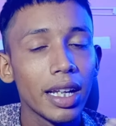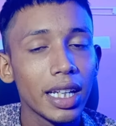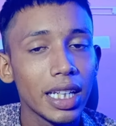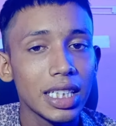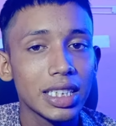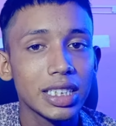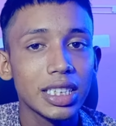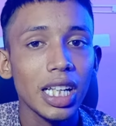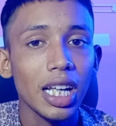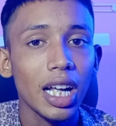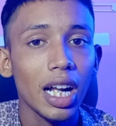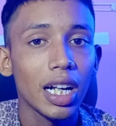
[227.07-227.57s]

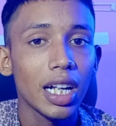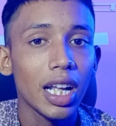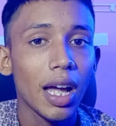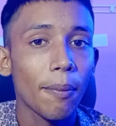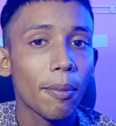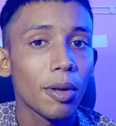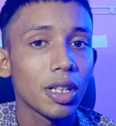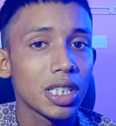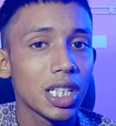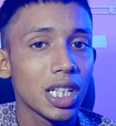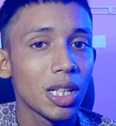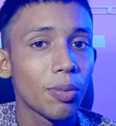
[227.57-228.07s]
इसके कारण
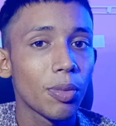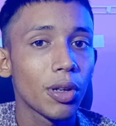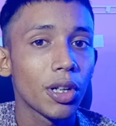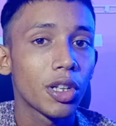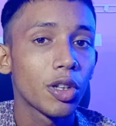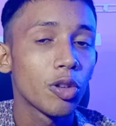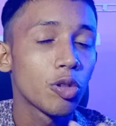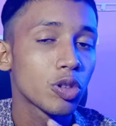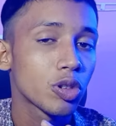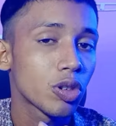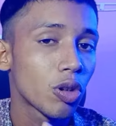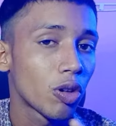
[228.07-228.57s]
आपके चैनल पर
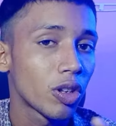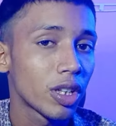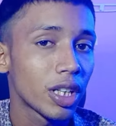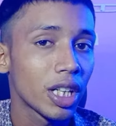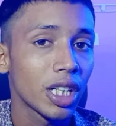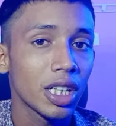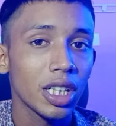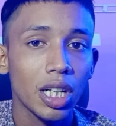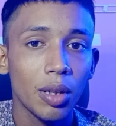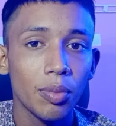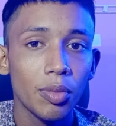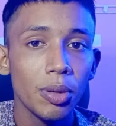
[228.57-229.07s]
रियूज
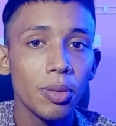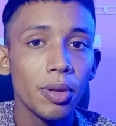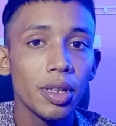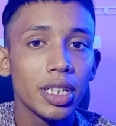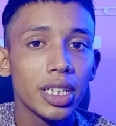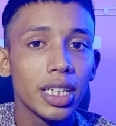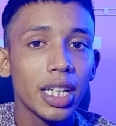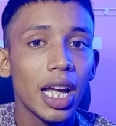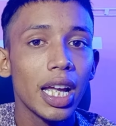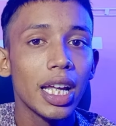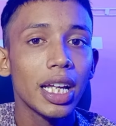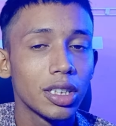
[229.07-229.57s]
कंटेंट कभी भी
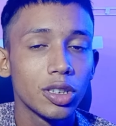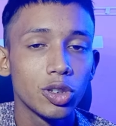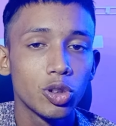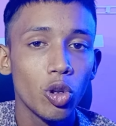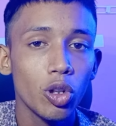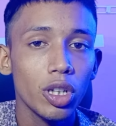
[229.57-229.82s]
नहीं आएगा